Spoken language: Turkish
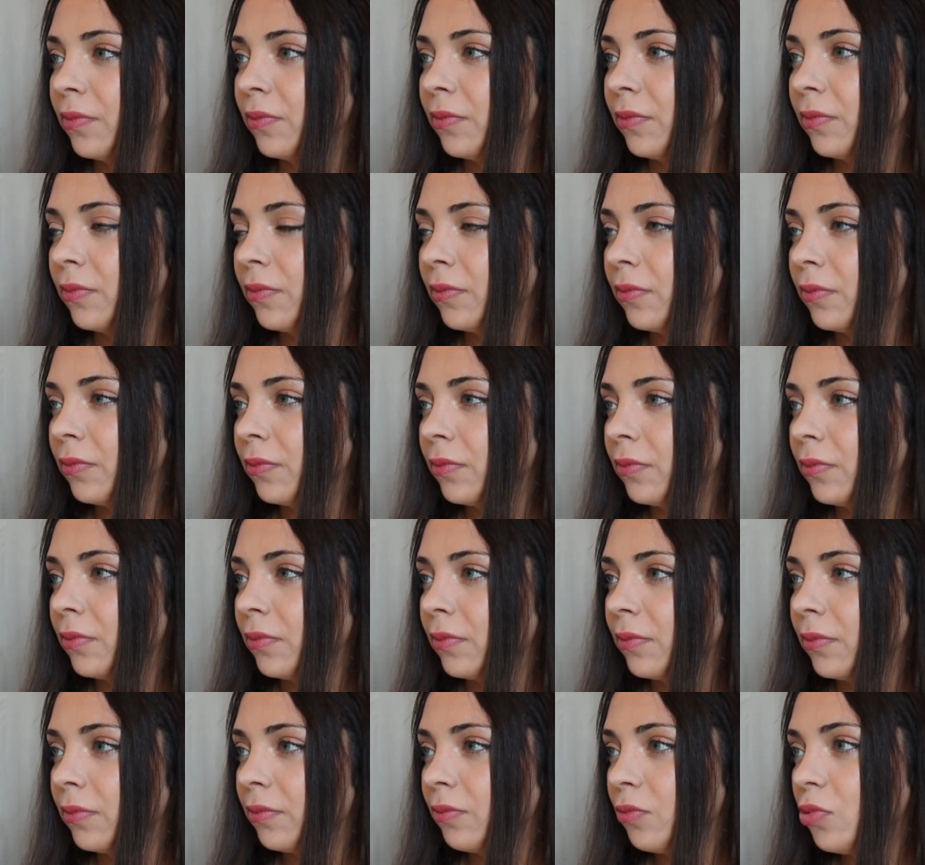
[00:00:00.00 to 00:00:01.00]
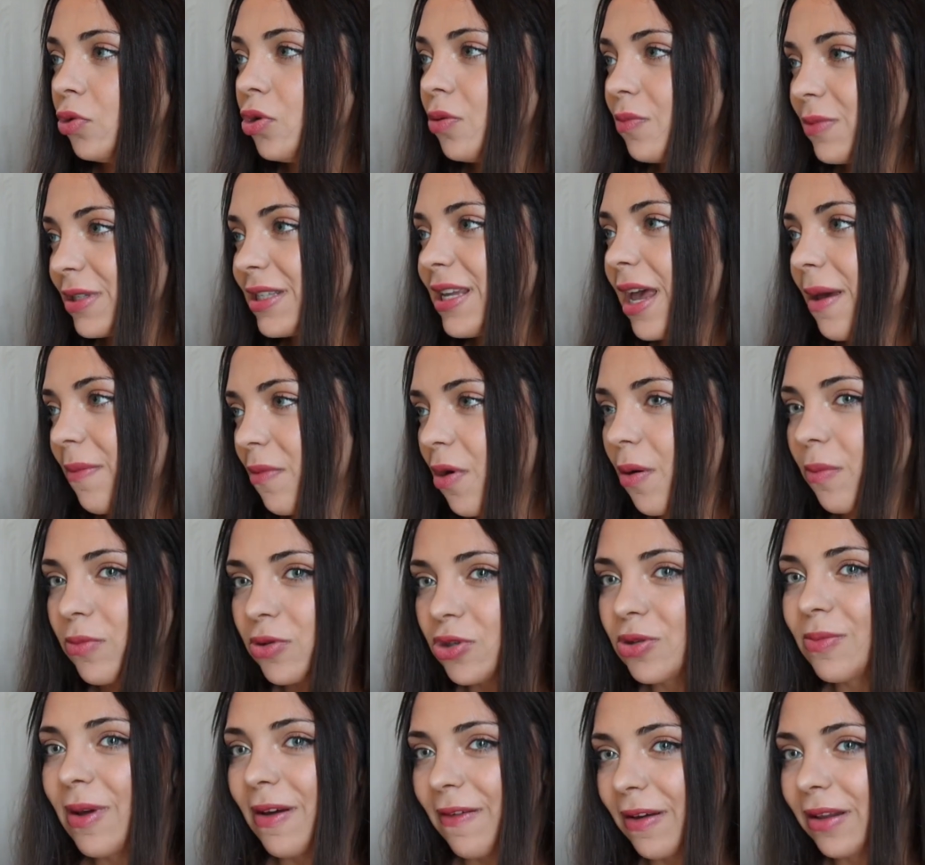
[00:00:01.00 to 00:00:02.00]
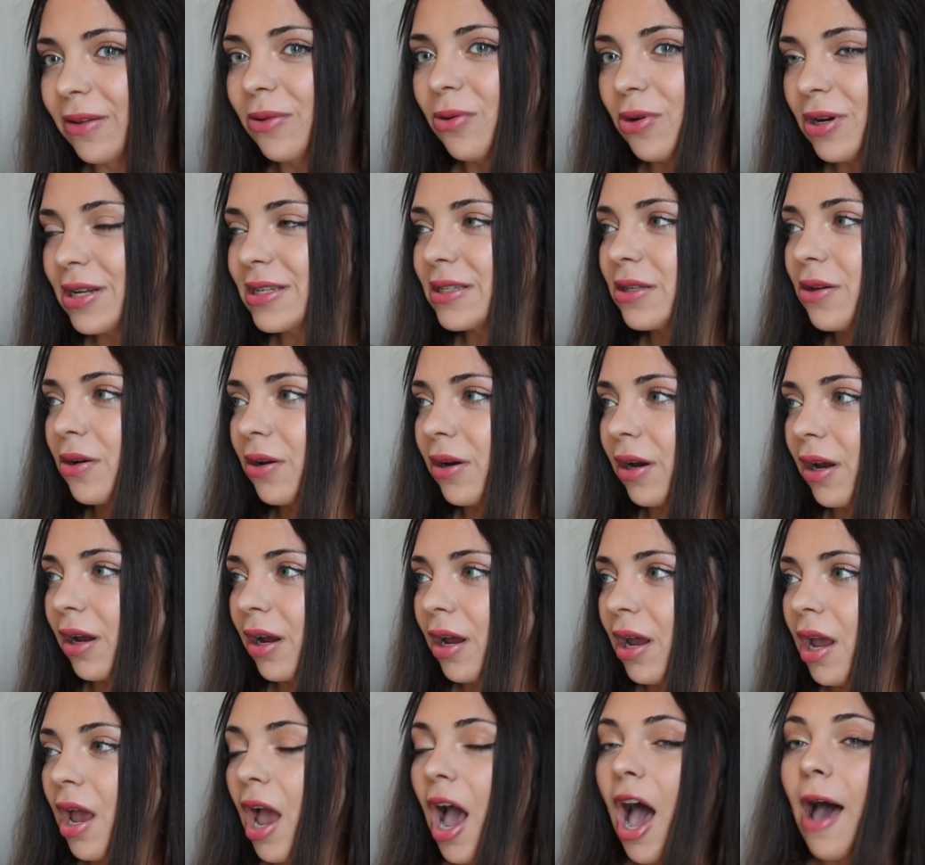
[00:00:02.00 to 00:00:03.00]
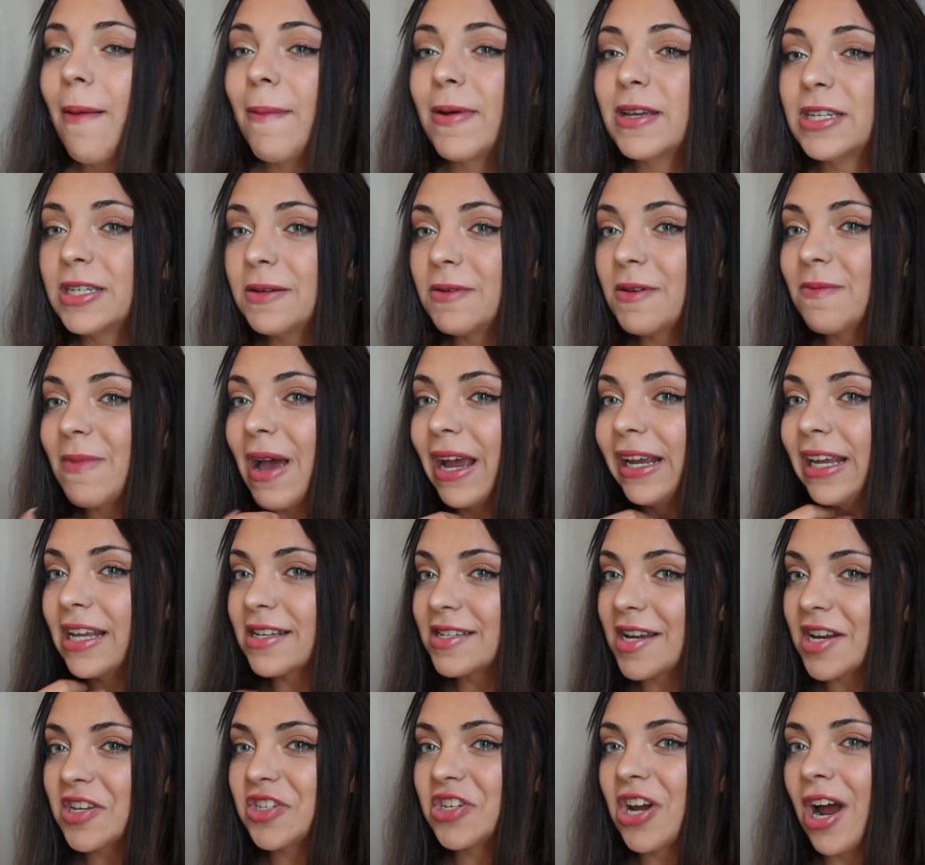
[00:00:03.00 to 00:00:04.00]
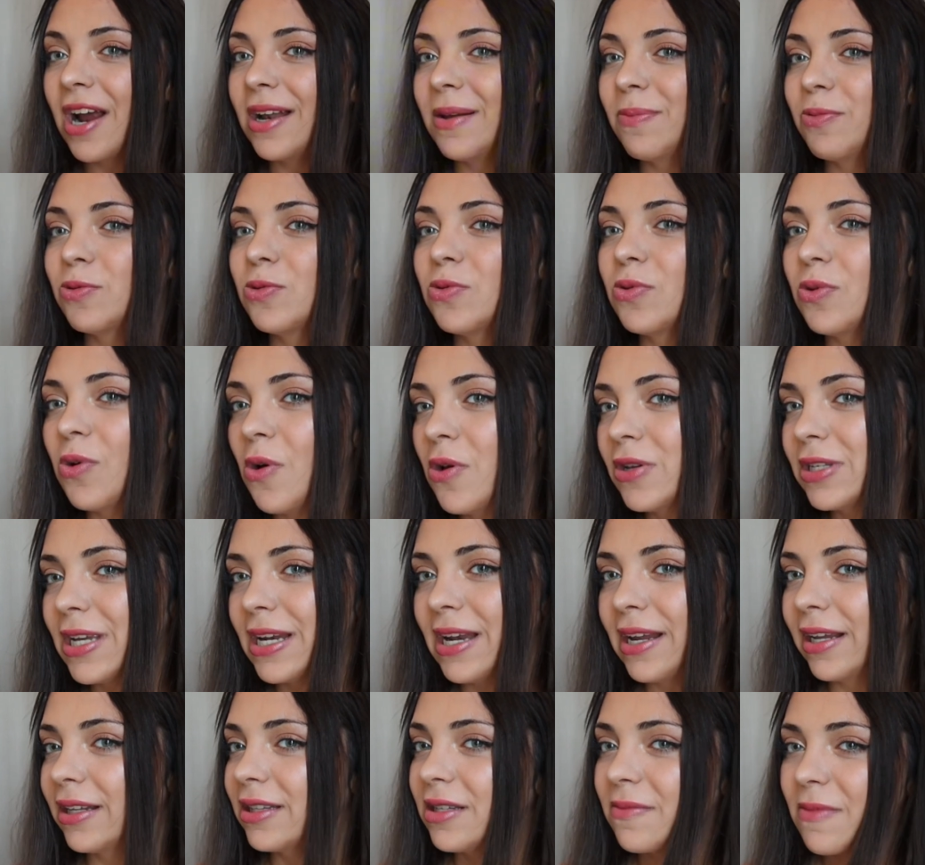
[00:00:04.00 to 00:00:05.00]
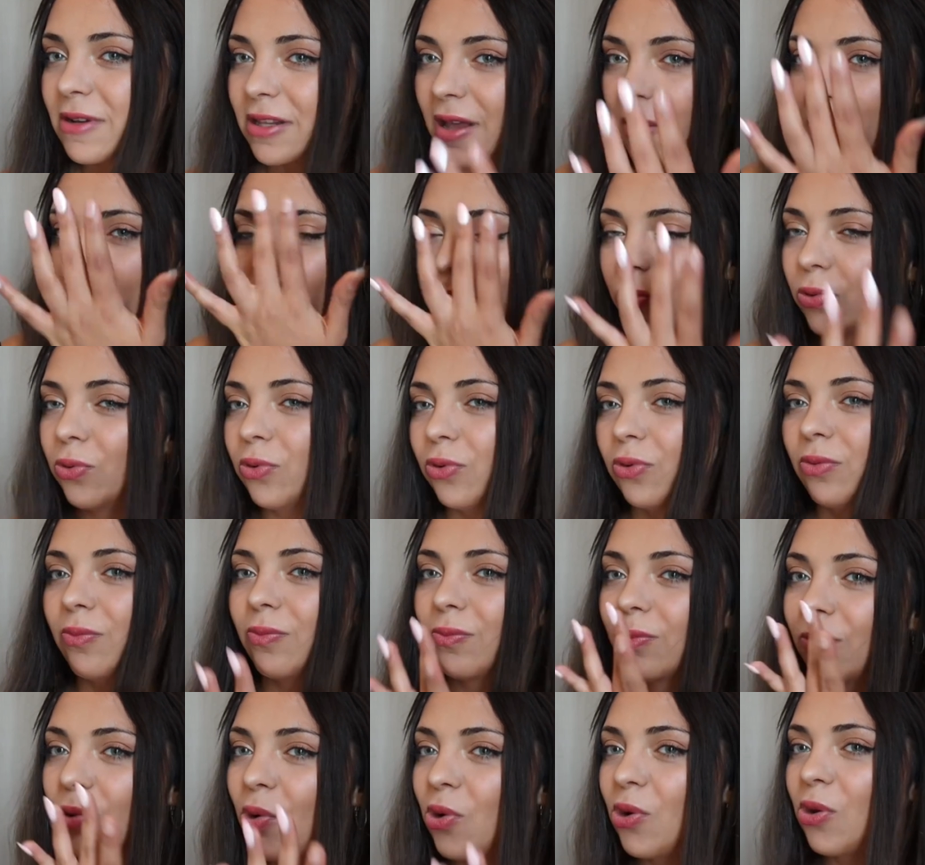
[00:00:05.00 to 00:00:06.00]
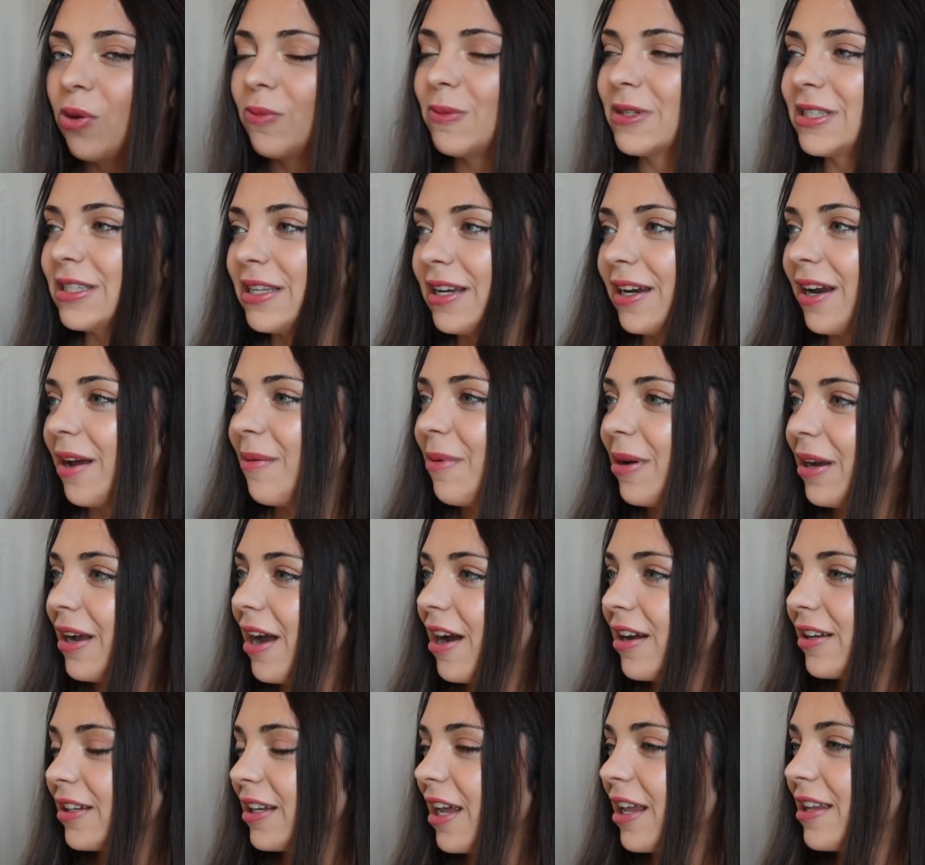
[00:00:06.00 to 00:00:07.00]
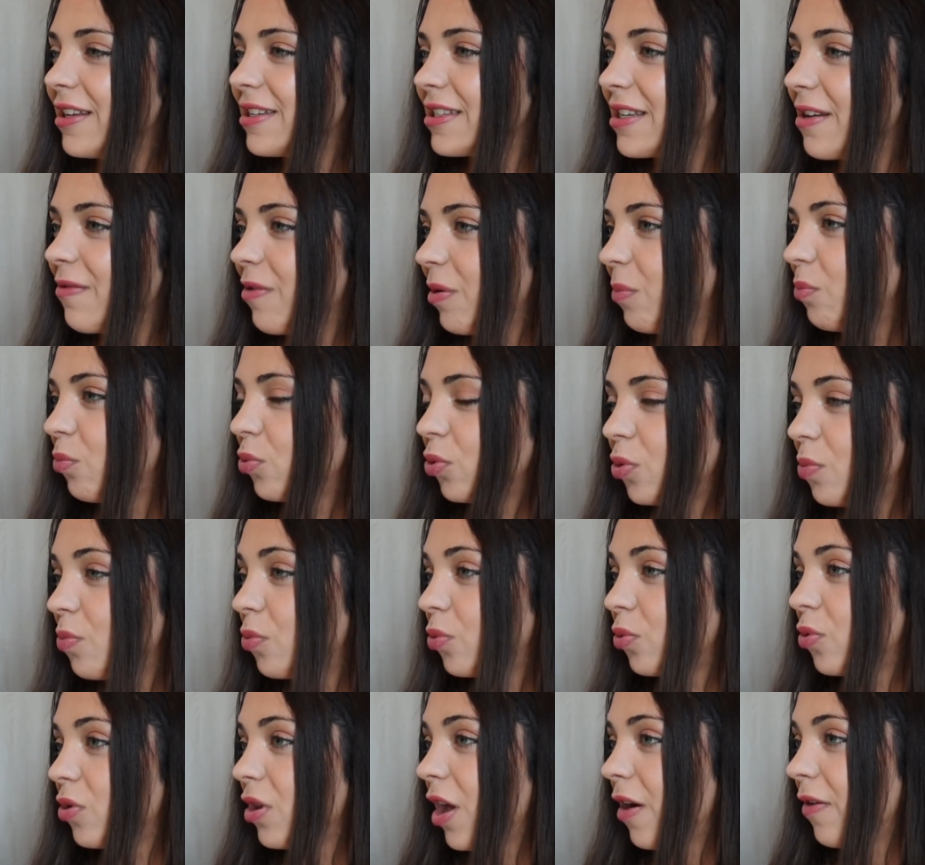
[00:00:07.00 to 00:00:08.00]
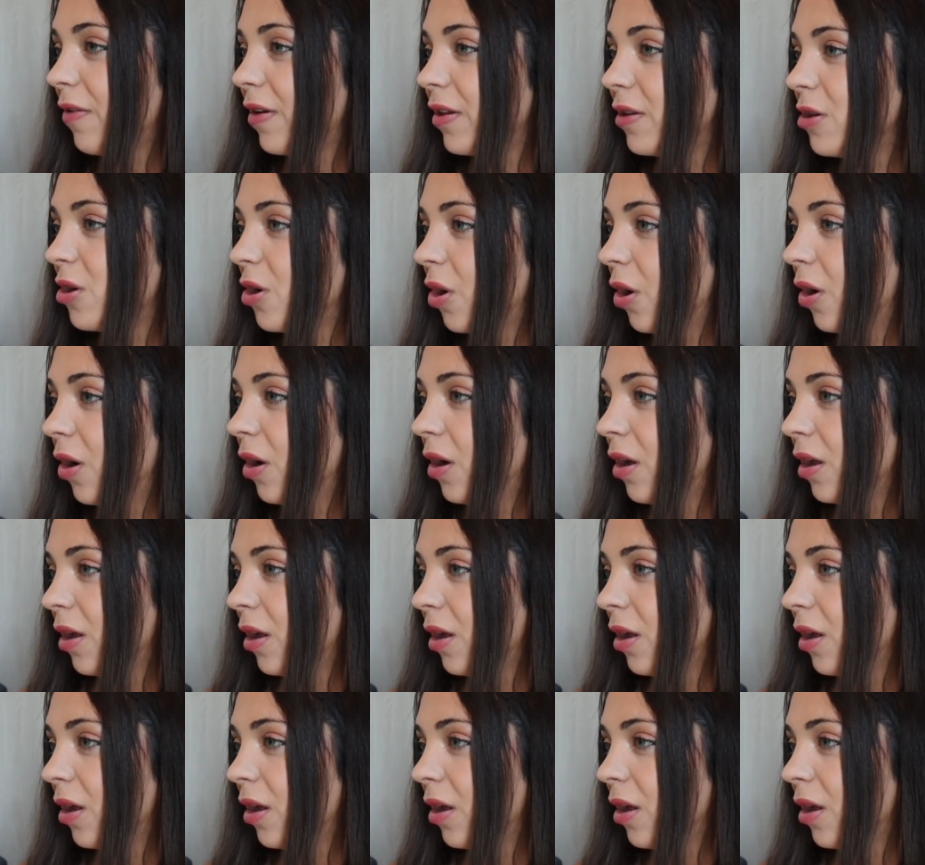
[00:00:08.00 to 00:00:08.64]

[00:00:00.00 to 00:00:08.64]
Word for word: Burnumu sevmiyormuşum. Burnumu sevmiyormuşum evet Burnun onu söyle. Ama şimdi ben geçen Charlie Puth'un konserine gittim. Adam burnun böyle olmasına rağmen gayet kendini severek mutlu mutlu davranıyor.